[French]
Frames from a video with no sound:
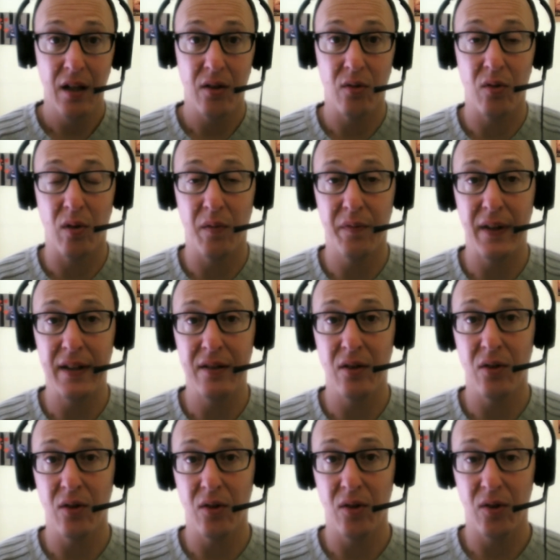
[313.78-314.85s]
Donc en fait,
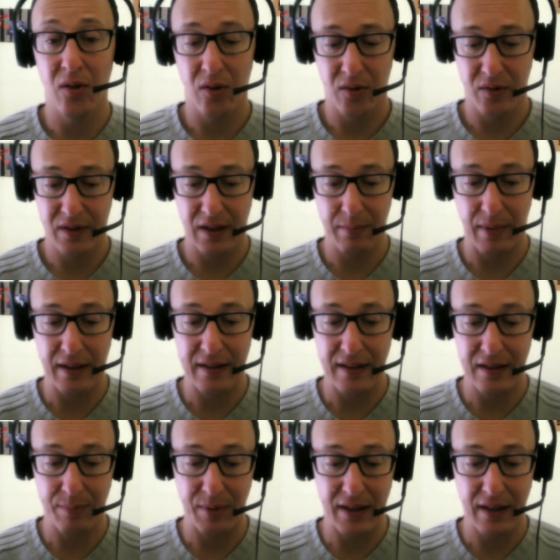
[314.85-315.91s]
ce qui m'a été
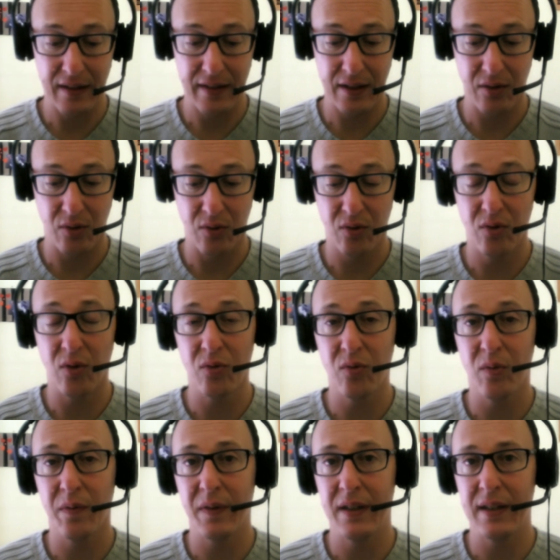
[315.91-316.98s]
expliqué, c'est que quand
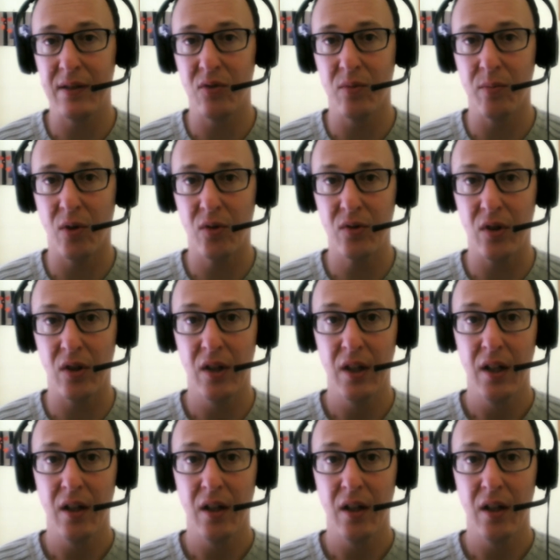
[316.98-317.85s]
on fait des demandes,